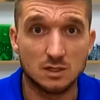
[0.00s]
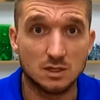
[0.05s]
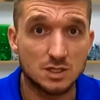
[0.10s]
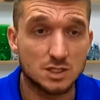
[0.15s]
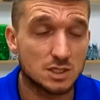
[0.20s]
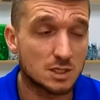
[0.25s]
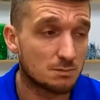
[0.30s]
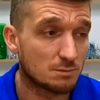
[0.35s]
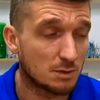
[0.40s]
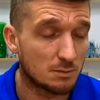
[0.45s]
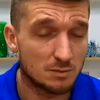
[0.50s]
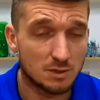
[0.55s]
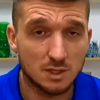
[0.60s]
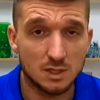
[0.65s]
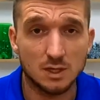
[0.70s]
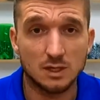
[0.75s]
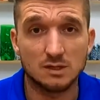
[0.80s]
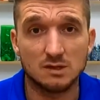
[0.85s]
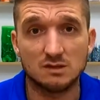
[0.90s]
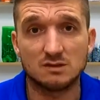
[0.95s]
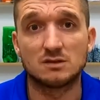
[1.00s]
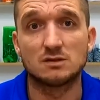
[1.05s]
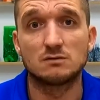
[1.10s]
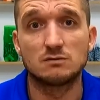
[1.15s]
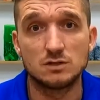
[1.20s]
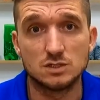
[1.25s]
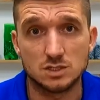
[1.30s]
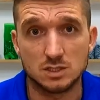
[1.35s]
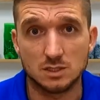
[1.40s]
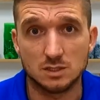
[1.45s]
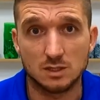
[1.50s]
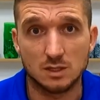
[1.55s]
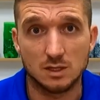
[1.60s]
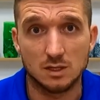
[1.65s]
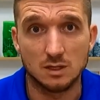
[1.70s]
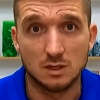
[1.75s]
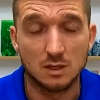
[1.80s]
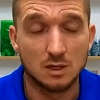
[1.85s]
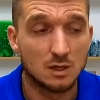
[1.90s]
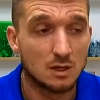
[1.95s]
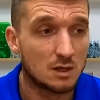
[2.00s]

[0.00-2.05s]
Лично по мне она завышенная.